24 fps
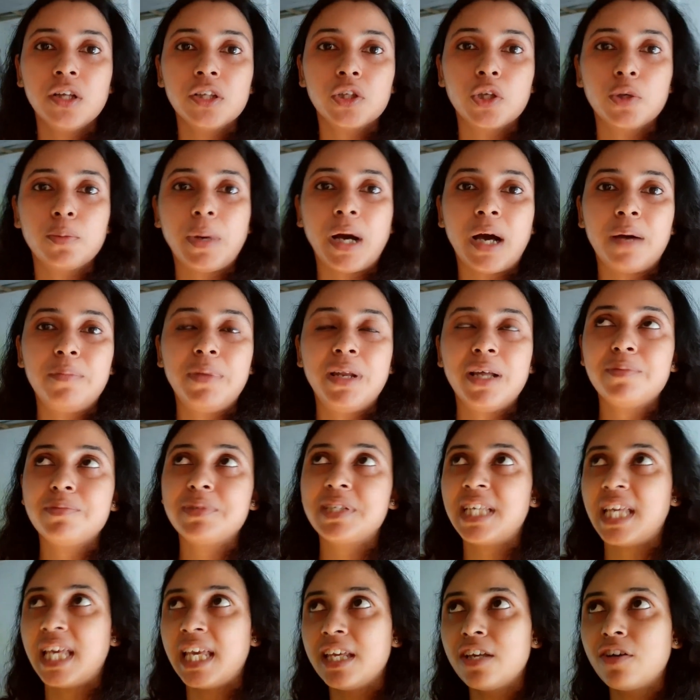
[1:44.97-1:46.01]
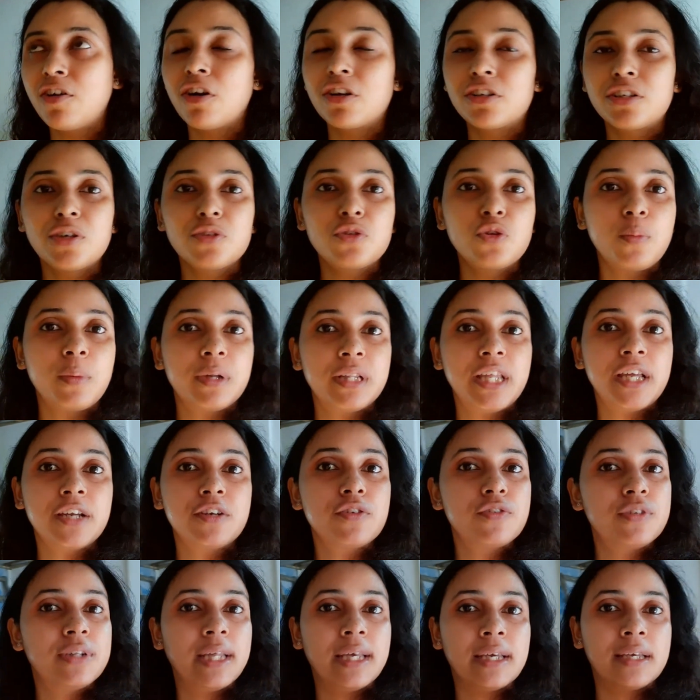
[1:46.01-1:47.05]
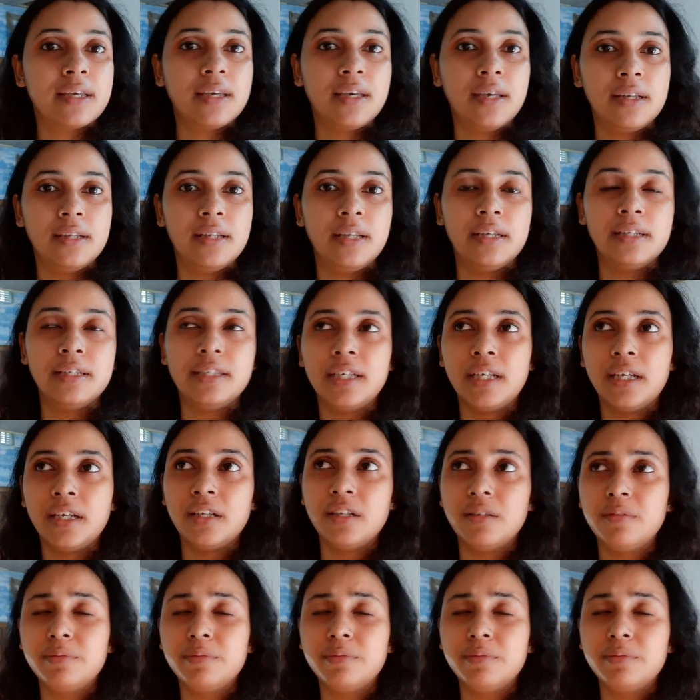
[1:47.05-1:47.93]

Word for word: তো ভাবলাম যে এই ঘরটাও তোমাদের একটু দেখিয়ে দেই যে